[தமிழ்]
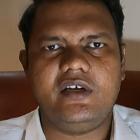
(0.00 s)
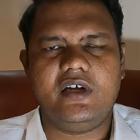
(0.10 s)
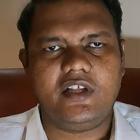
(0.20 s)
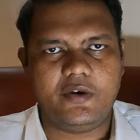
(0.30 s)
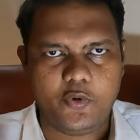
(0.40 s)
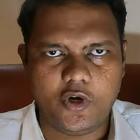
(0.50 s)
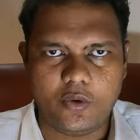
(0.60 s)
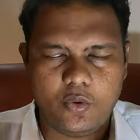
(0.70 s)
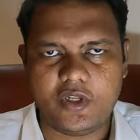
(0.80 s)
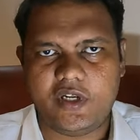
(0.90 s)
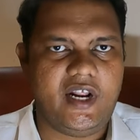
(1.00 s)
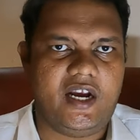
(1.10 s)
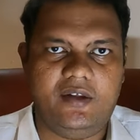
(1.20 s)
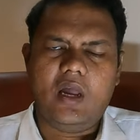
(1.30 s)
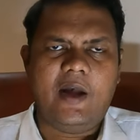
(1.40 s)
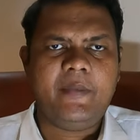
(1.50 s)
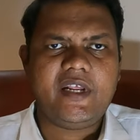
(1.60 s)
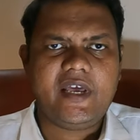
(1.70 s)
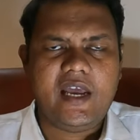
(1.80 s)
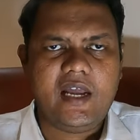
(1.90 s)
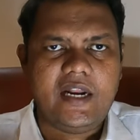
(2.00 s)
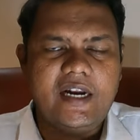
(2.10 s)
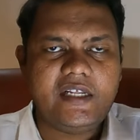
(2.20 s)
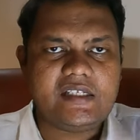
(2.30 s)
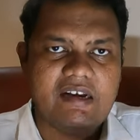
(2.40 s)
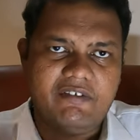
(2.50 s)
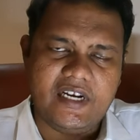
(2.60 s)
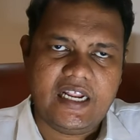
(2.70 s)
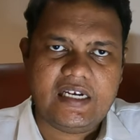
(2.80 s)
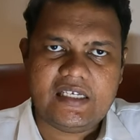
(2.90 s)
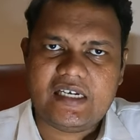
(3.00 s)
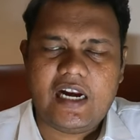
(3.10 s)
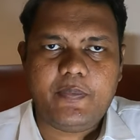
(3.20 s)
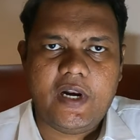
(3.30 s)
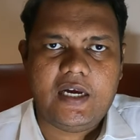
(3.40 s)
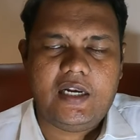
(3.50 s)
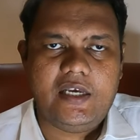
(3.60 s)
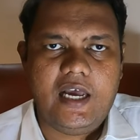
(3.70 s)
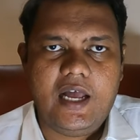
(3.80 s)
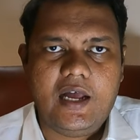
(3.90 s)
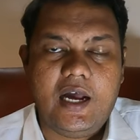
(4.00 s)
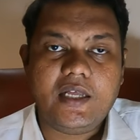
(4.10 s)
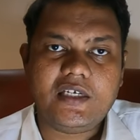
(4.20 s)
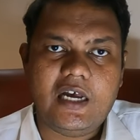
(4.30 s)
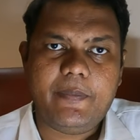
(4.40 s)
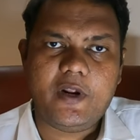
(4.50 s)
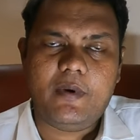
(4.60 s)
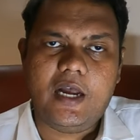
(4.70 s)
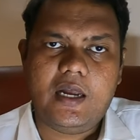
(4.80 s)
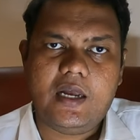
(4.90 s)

அந்த ரிப்போர்ட்டை கொடுத்துருக்குறாங்க அமெரிக்கா நைன்டீன் செவன்டி நைனில் ஸ்டார்ட் பண்ணாங்க இல்லையா அதுக்கப்புறமா